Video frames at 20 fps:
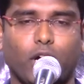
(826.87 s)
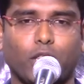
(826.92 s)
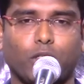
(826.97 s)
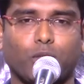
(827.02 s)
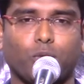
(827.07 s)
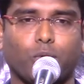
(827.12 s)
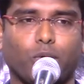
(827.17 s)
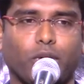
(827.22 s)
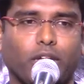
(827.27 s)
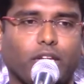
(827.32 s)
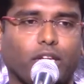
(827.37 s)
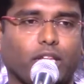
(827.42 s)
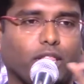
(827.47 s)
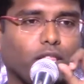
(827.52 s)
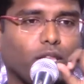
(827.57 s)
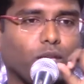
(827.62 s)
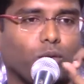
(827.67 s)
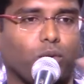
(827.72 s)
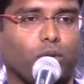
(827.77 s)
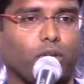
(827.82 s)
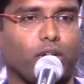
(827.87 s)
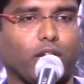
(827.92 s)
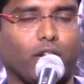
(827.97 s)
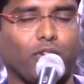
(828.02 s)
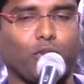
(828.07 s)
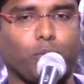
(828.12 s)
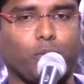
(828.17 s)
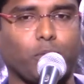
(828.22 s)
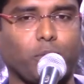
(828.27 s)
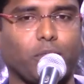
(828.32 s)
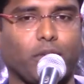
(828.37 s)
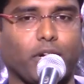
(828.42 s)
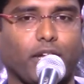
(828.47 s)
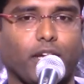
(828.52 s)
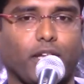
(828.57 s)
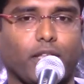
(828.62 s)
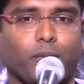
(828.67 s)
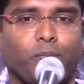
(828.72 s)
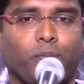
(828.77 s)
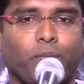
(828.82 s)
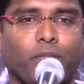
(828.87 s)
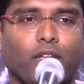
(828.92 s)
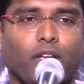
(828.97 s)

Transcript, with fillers: மாற்றுவோம்னு எந்த ஒரு அறிவிப்பும் கிடையாது